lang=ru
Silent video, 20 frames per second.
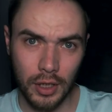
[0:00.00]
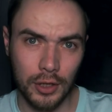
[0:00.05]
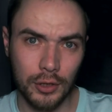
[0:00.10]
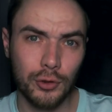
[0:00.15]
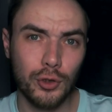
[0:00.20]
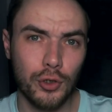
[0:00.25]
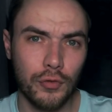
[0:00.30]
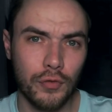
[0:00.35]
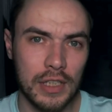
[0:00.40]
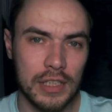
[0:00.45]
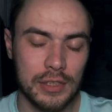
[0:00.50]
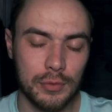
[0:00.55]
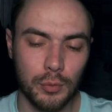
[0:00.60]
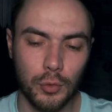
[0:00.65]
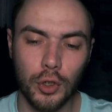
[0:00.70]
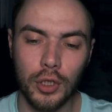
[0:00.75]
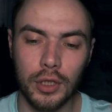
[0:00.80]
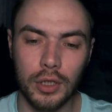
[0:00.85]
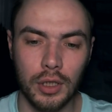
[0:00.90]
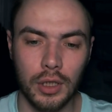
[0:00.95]
одной
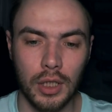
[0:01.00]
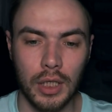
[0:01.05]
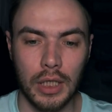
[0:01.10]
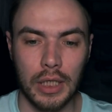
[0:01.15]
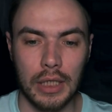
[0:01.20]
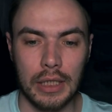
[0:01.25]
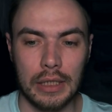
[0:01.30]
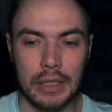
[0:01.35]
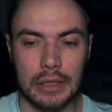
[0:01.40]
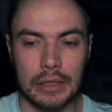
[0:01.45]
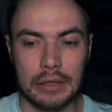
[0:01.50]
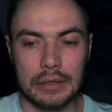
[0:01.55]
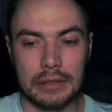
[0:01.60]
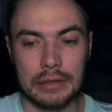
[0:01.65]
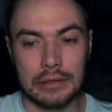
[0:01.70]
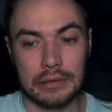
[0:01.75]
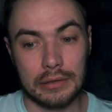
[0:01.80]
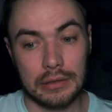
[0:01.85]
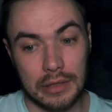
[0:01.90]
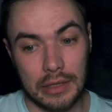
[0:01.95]
восьмой.
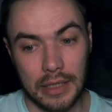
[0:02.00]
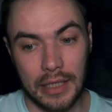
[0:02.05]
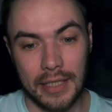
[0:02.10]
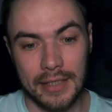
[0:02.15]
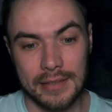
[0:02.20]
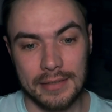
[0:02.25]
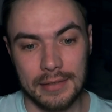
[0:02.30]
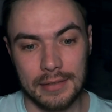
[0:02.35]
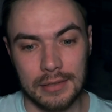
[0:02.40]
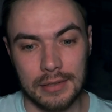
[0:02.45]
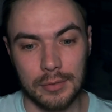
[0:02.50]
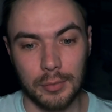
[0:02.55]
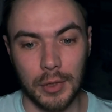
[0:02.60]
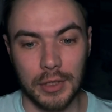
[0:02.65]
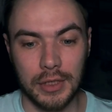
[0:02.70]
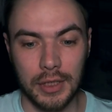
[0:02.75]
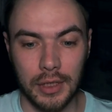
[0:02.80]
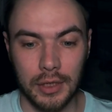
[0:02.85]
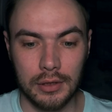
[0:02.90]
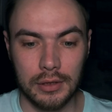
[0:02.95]
третья
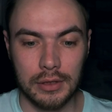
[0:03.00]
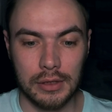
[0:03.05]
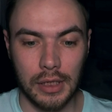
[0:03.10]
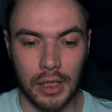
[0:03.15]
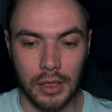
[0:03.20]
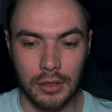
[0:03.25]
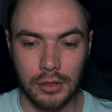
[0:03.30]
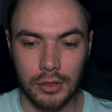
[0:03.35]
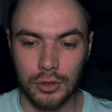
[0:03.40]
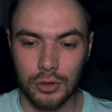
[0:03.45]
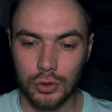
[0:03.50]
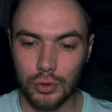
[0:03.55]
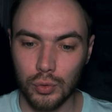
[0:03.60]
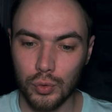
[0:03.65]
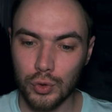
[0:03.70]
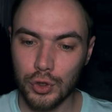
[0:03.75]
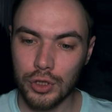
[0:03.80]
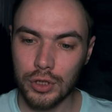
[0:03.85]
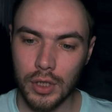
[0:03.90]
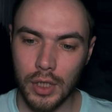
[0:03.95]
смотрелась как-то
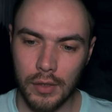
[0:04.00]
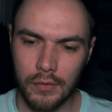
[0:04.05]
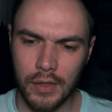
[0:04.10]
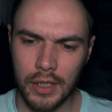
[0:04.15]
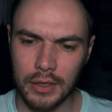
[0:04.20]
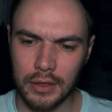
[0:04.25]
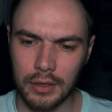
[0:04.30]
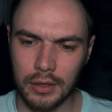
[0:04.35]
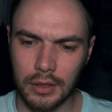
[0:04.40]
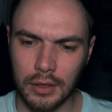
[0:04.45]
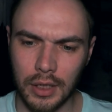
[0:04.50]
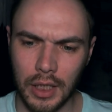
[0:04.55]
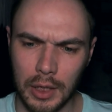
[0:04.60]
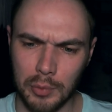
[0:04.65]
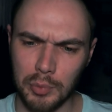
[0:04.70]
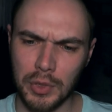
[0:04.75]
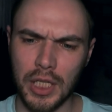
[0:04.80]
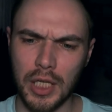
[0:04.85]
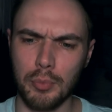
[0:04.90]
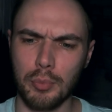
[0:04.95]
скучновато, как
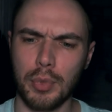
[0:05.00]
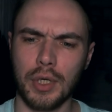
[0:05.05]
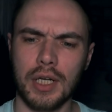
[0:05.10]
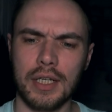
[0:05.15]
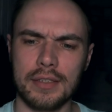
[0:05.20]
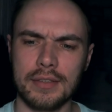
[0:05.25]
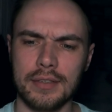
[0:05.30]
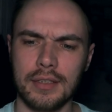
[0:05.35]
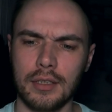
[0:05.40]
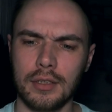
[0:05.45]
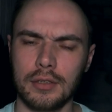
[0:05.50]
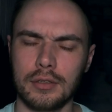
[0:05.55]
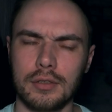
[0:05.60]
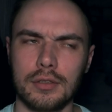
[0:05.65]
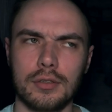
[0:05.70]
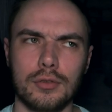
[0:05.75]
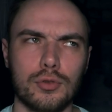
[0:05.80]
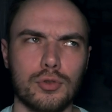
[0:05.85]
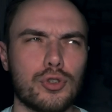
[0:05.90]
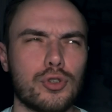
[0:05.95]
мне показалось.
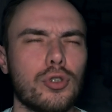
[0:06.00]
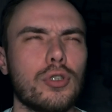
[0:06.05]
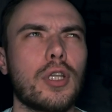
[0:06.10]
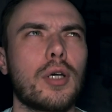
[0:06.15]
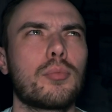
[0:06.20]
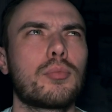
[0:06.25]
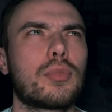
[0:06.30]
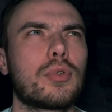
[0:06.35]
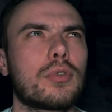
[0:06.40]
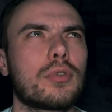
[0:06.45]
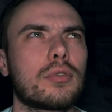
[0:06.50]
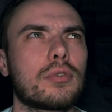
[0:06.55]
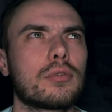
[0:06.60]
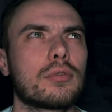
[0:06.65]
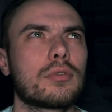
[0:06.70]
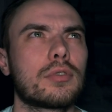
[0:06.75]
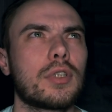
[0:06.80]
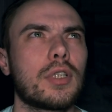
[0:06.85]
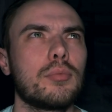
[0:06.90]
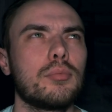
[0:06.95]
Ну, что там было?
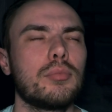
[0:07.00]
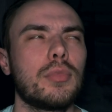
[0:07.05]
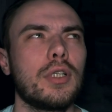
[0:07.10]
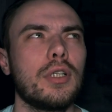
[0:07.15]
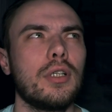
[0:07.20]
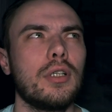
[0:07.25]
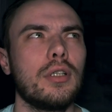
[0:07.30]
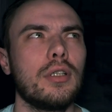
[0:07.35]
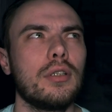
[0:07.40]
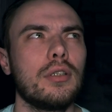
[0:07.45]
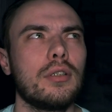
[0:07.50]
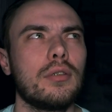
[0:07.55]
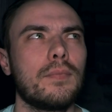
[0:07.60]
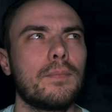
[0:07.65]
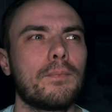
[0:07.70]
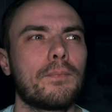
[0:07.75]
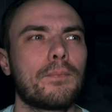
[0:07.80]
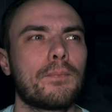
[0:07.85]
Там были...